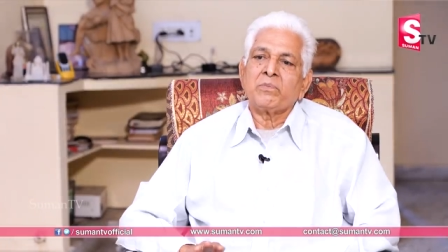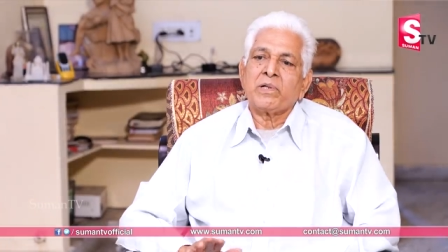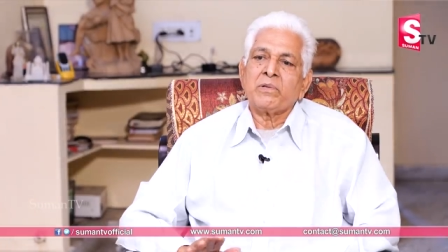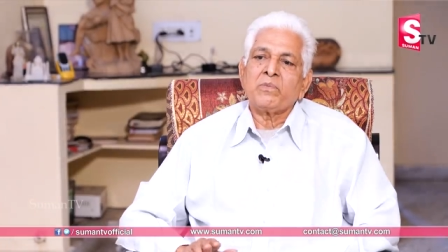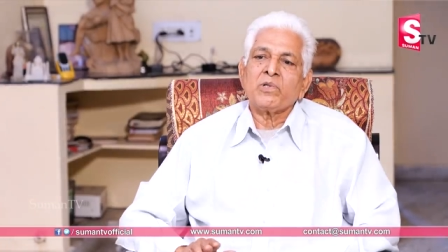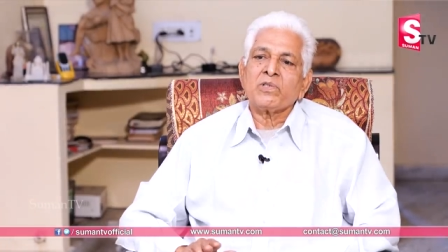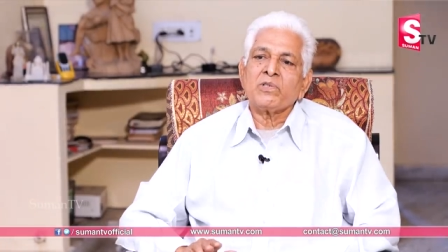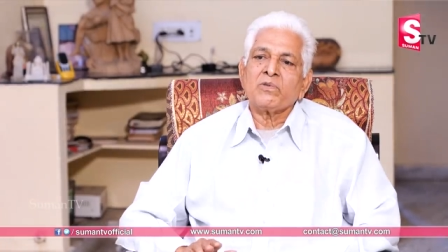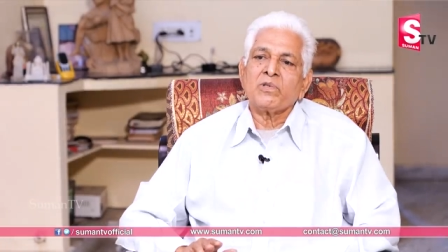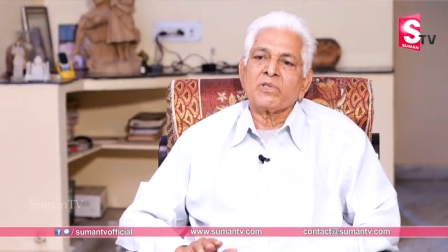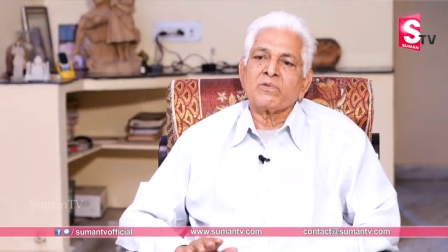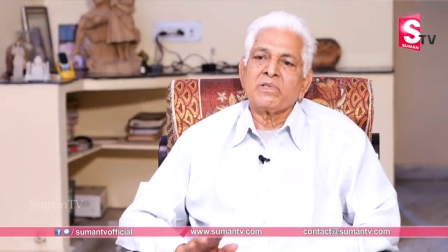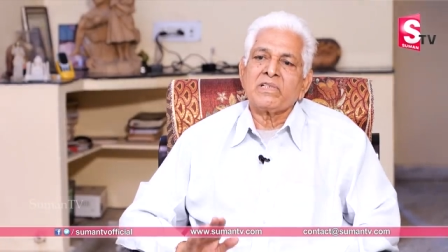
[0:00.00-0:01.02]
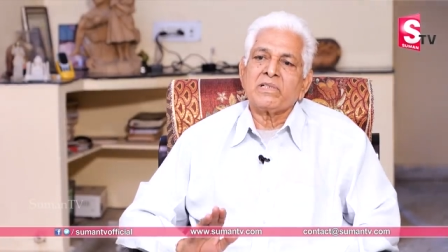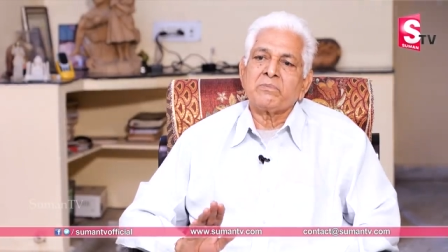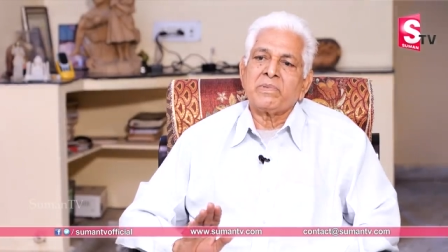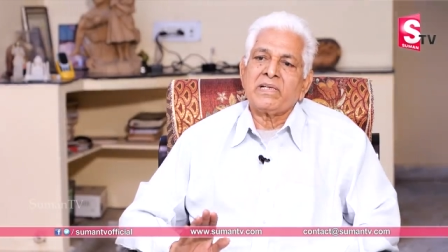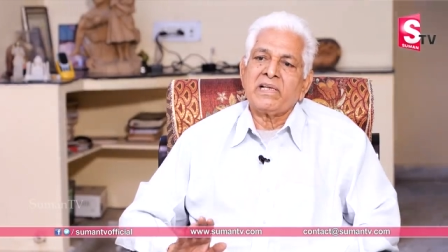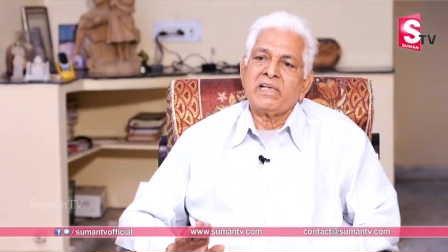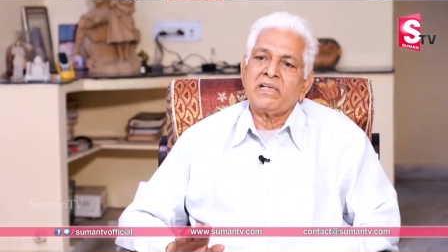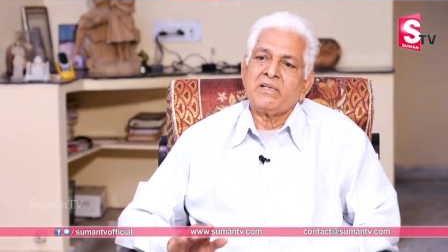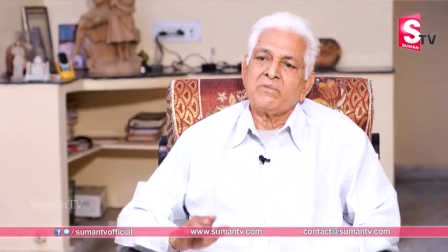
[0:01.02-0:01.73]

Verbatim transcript: ప్రమోషన్ కోసం అని చెప్పని